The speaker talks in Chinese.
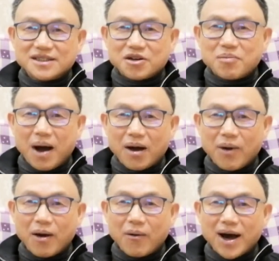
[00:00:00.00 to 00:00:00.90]
走马
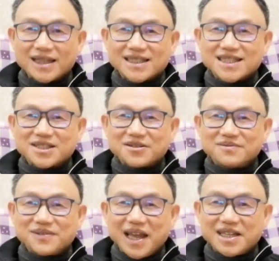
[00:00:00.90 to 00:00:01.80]
观花的这种
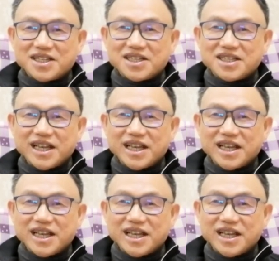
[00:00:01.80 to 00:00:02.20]
点进去、